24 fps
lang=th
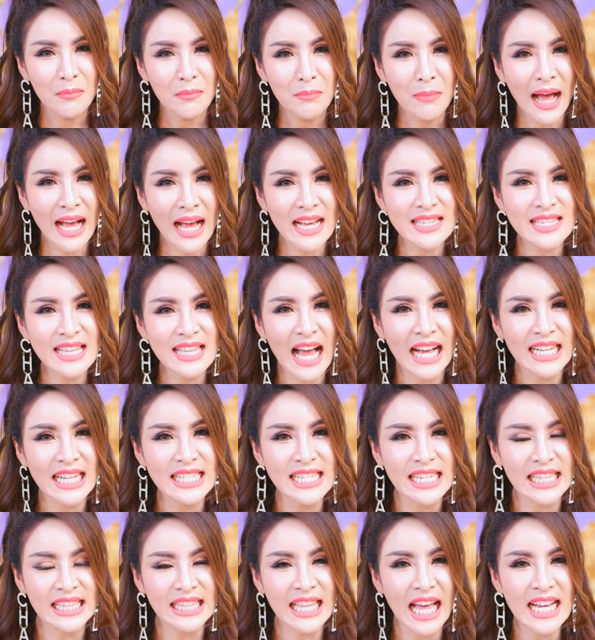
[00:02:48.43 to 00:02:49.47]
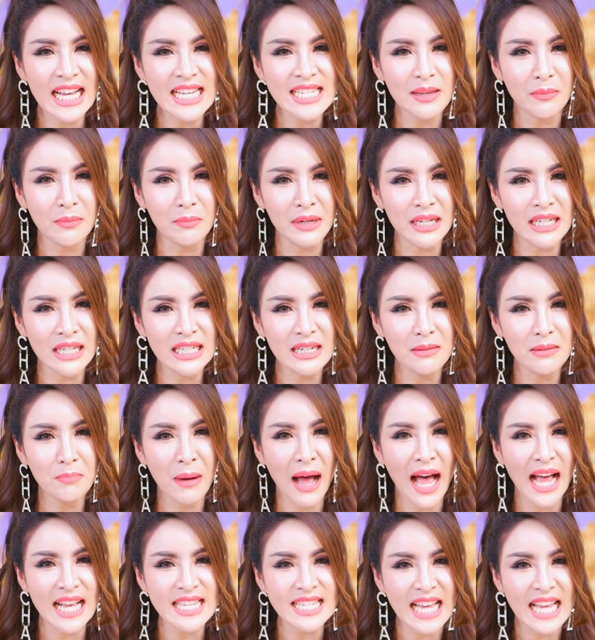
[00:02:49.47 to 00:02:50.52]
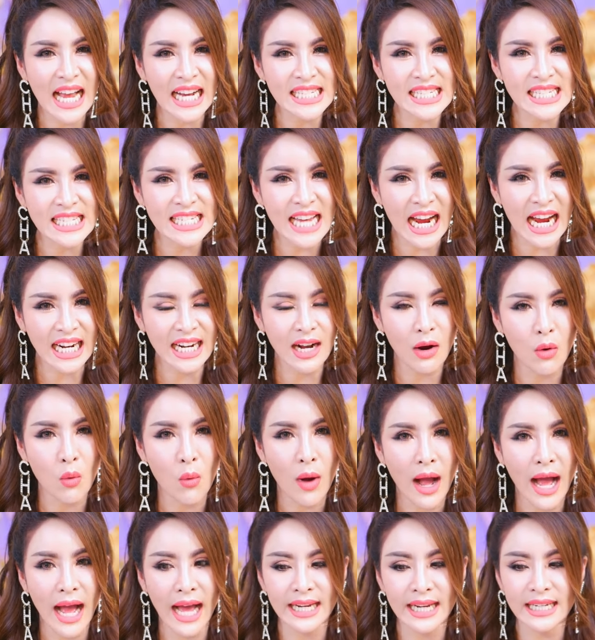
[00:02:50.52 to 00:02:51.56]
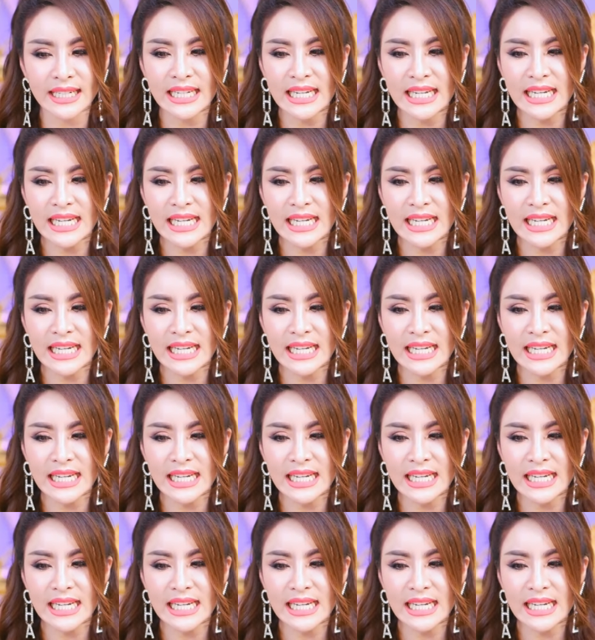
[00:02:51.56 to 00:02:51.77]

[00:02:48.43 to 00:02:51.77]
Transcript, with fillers: ภาษาจิตใต้สำนึกภาษาจักรวาล